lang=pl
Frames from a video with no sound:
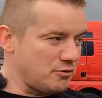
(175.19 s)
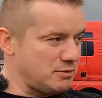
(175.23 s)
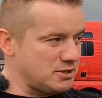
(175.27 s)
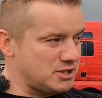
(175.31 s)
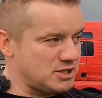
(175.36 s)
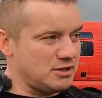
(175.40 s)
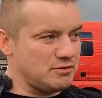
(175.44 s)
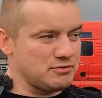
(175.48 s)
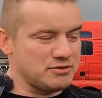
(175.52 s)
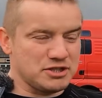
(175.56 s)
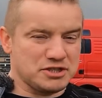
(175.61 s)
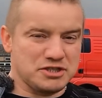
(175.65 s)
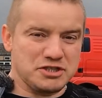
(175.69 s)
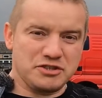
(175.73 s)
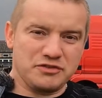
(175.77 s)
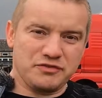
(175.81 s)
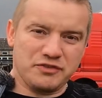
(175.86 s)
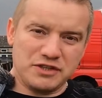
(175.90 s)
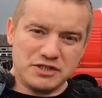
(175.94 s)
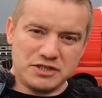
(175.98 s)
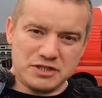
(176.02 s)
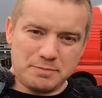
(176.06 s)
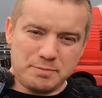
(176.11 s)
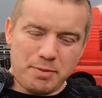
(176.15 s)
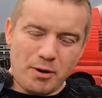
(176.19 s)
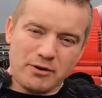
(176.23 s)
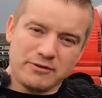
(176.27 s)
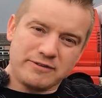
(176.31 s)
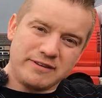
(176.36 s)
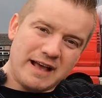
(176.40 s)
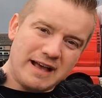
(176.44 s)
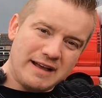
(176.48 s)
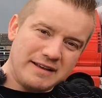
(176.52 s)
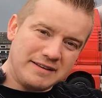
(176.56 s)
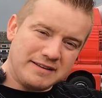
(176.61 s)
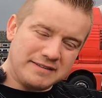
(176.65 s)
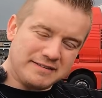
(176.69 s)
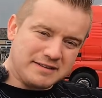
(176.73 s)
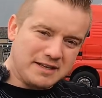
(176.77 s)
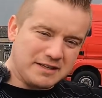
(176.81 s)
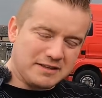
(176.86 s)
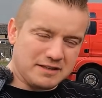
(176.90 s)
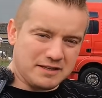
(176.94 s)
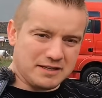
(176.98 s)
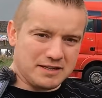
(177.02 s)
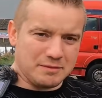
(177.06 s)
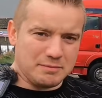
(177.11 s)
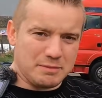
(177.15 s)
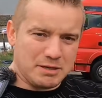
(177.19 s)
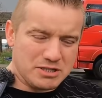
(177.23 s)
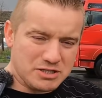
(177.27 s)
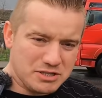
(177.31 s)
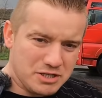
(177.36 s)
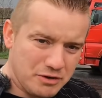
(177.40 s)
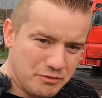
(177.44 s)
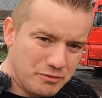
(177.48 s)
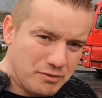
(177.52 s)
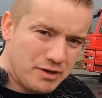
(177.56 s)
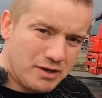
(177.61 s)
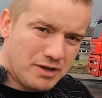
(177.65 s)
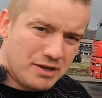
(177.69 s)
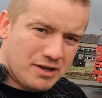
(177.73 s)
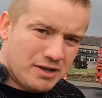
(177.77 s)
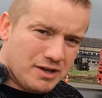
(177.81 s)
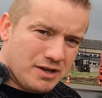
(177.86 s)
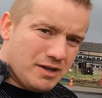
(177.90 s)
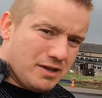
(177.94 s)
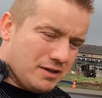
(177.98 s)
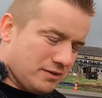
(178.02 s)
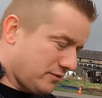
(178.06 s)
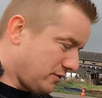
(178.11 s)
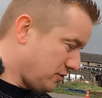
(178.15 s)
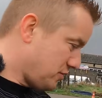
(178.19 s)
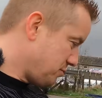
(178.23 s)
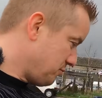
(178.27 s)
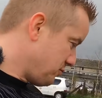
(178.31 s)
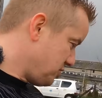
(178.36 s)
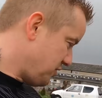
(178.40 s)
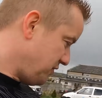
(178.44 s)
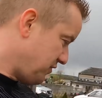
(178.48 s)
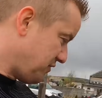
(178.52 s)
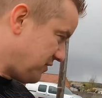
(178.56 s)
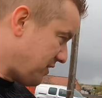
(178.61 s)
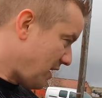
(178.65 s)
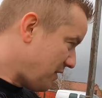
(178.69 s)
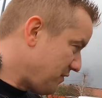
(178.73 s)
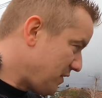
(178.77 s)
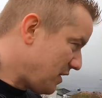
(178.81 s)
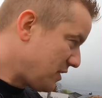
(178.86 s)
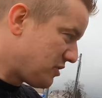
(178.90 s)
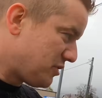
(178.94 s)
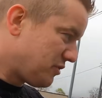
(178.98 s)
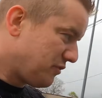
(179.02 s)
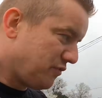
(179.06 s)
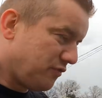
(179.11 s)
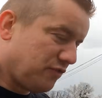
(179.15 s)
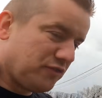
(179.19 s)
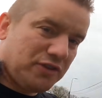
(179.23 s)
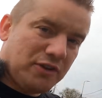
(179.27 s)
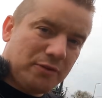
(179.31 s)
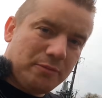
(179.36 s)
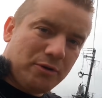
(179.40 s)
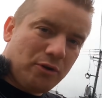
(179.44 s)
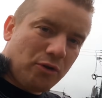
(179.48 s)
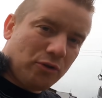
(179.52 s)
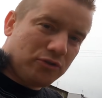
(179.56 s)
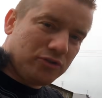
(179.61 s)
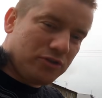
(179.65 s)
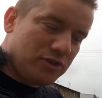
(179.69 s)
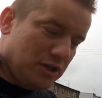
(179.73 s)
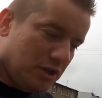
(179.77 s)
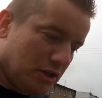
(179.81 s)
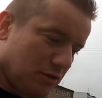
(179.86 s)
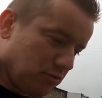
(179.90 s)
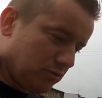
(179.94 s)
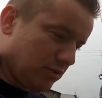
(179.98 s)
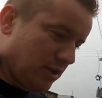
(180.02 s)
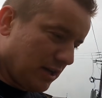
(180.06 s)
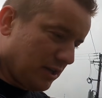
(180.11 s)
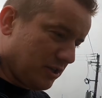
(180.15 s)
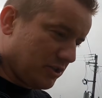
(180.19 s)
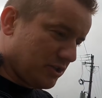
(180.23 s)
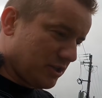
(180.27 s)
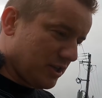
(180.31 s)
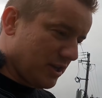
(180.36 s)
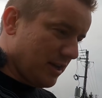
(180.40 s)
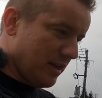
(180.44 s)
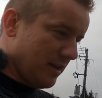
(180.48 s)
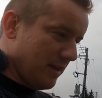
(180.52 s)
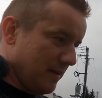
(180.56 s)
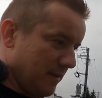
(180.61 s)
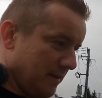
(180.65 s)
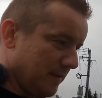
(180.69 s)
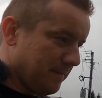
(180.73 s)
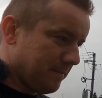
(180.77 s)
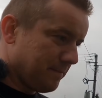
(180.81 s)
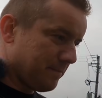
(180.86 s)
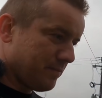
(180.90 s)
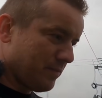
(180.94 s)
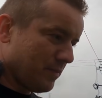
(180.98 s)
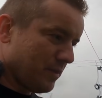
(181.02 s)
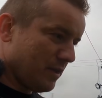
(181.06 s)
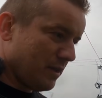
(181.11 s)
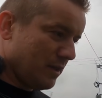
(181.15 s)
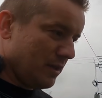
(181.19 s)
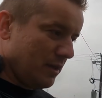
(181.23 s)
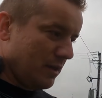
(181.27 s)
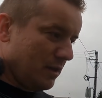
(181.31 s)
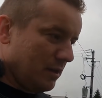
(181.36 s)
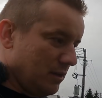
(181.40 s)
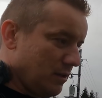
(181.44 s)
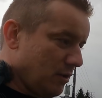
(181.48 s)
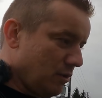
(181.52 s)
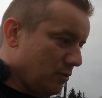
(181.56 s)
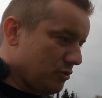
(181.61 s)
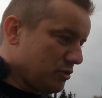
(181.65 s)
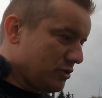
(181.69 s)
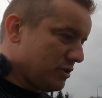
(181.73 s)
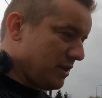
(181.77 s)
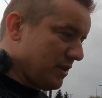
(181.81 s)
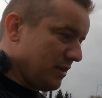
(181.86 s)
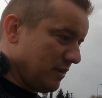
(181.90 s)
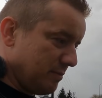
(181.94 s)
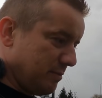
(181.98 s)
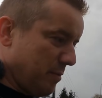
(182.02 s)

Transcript: On myślał, że gdzieś wyjdzie poza, a niestety chyba się coś musi stawiać w tym chodniku, także to już nie